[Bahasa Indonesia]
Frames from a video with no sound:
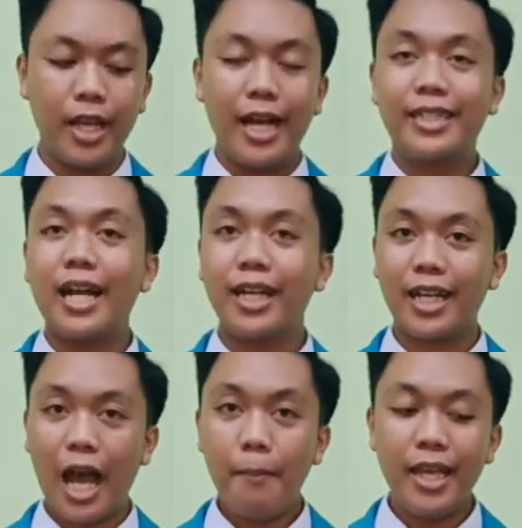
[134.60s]
Dan
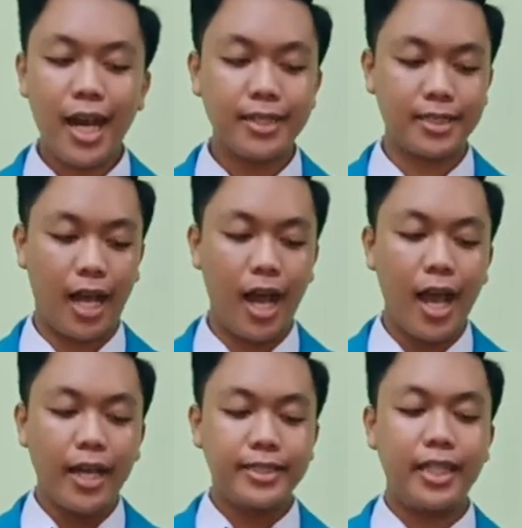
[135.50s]
kami rasa
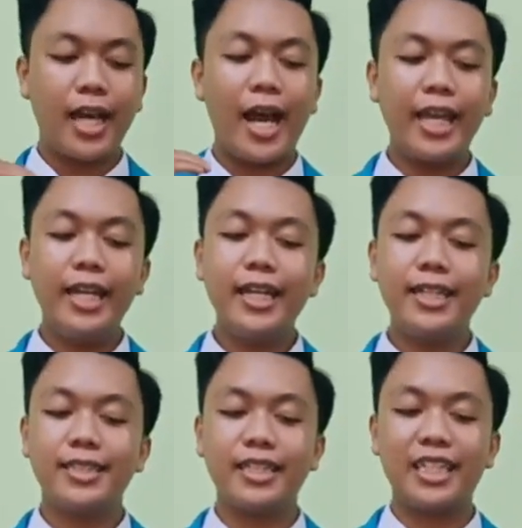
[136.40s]
jika ini
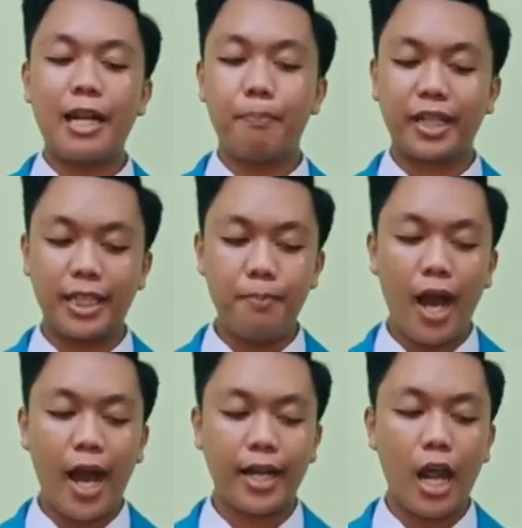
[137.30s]
dijadikan
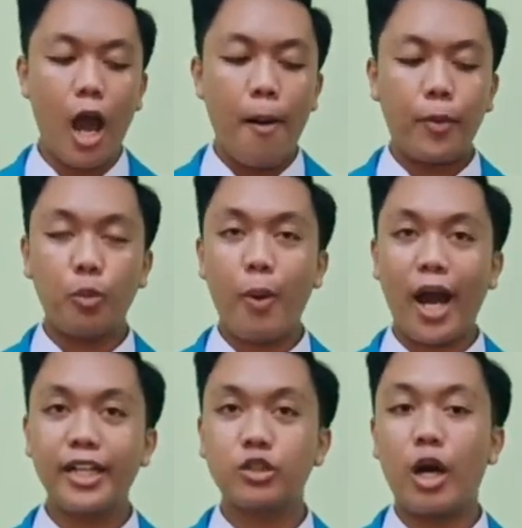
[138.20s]
pertimbangan
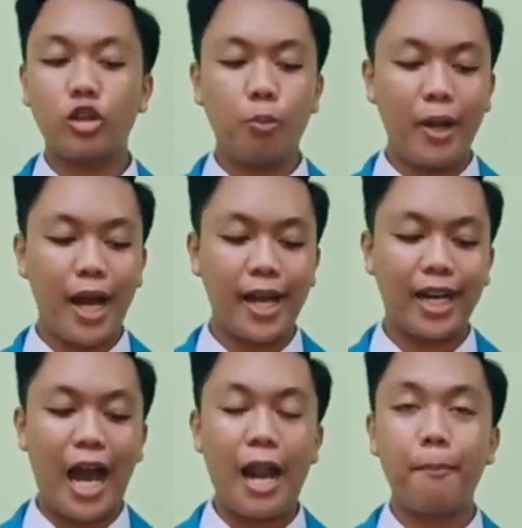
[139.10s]
merupakan suatu
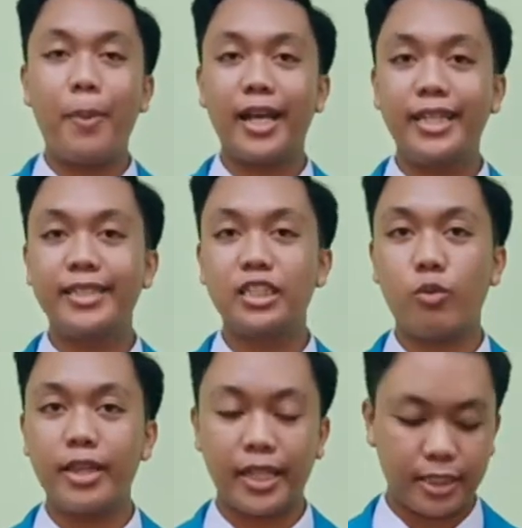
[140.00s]
penghargaan bagi
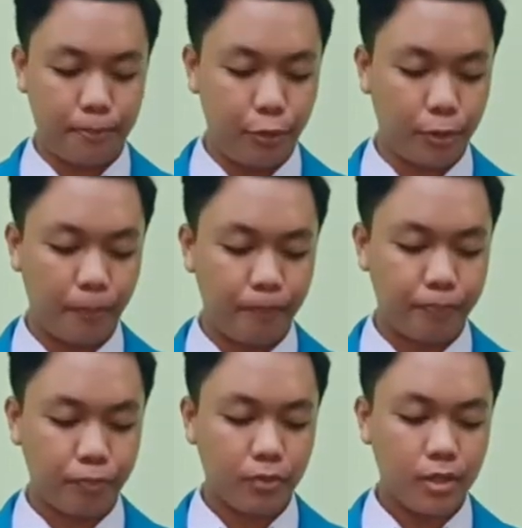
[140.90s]
siswa tersebut.
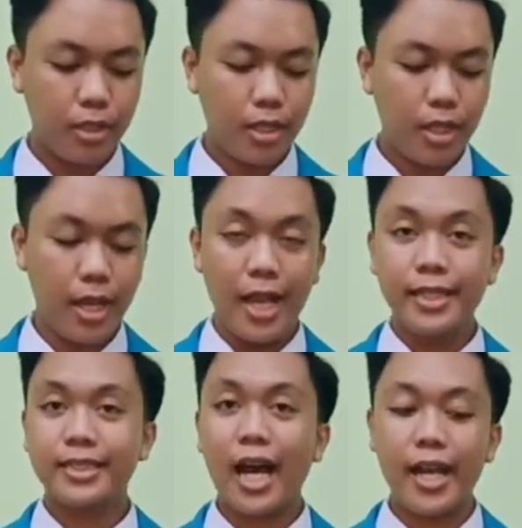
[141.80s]

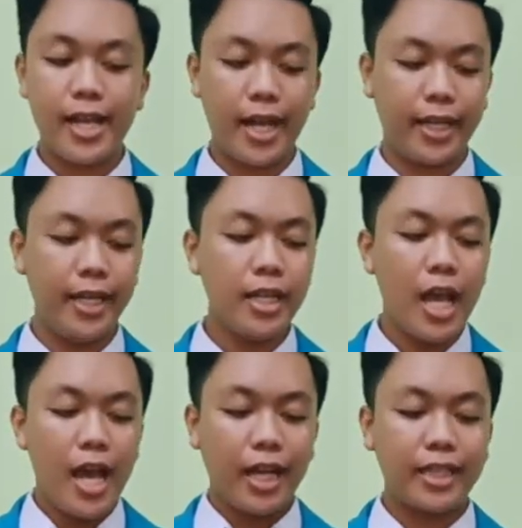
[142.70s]
Saya yakin
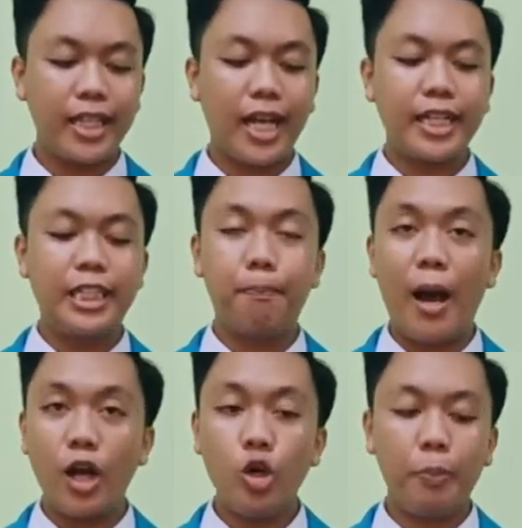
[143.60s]
ketika di
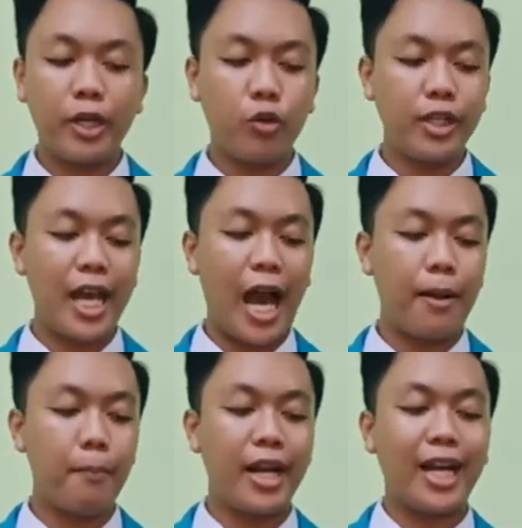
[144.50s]
bangku perkuliahan
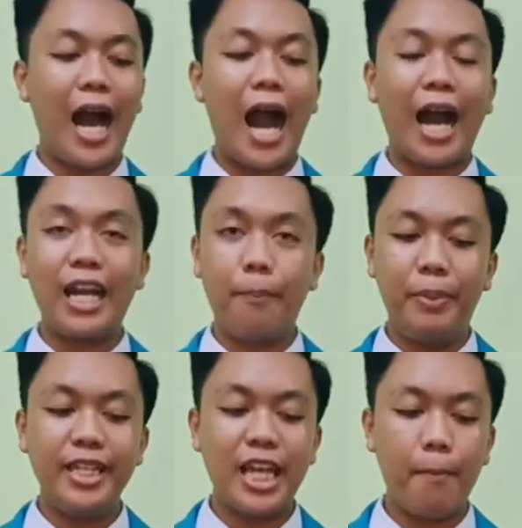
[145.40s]
mereka akan
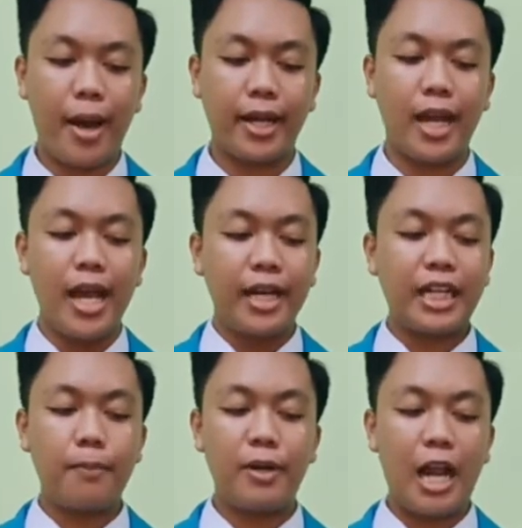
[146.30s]
lebih nyaman
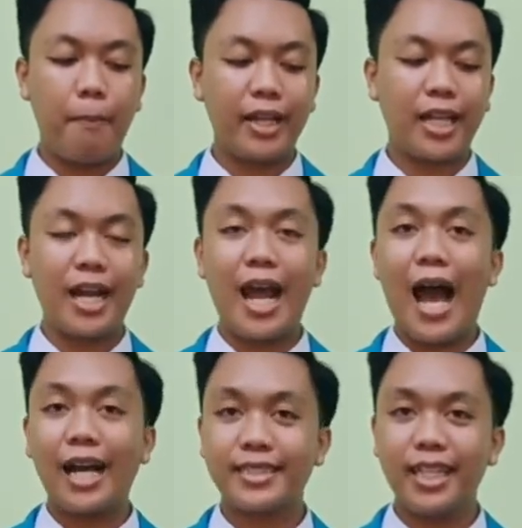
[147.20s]
dan mendapatkan
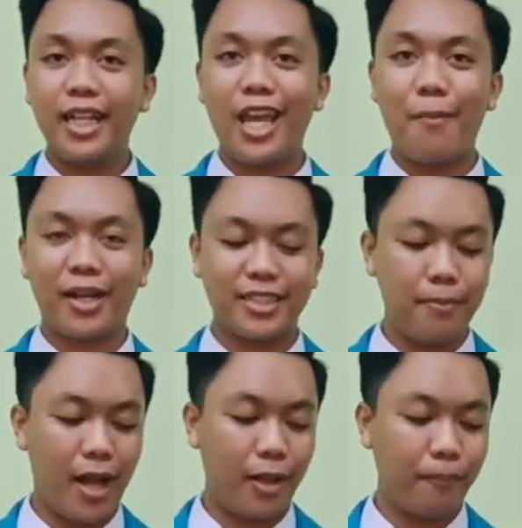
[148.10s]
hasil yang
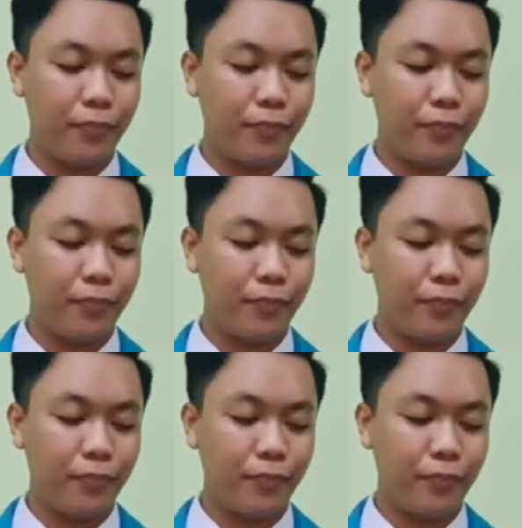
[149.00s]
maksimal.